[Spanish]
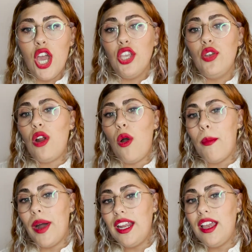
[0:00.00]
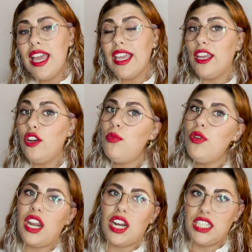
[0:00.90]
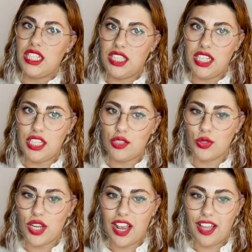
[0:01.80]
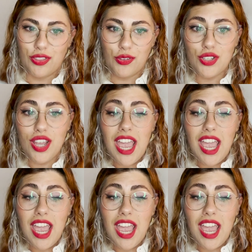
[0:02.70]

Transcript: y una humana que no puede resistirse a sus encantos.